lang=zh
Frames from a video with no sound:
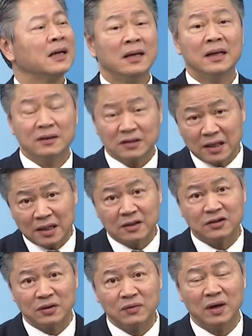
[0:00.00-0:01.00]
那现在的
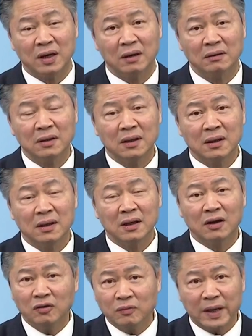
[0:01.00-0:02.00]
情况哦，
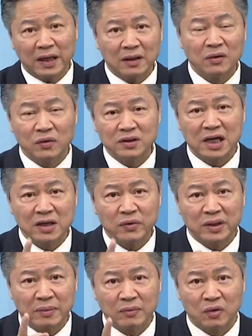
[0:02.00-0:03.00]
欧美的国家因为
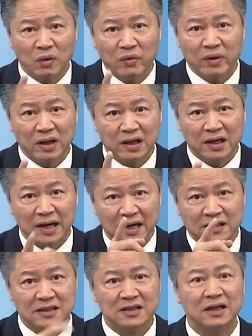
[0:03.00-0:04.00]
他们的工会力量还
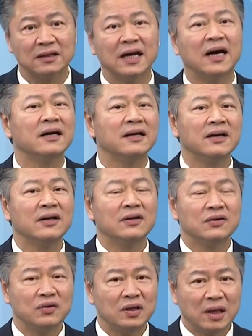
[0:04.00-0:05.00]
是强大，是，
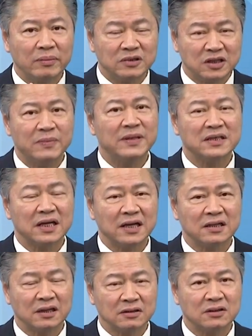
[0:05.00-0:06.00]
所以他们基本上来
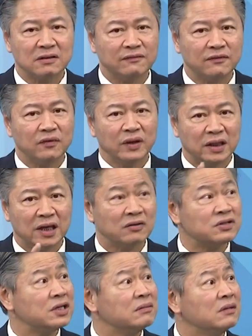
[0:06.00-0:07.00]
讲，政府会调
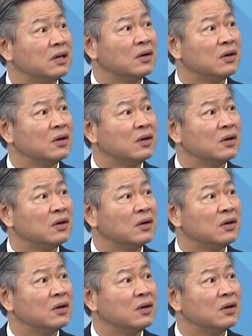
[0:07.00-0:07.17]
薪，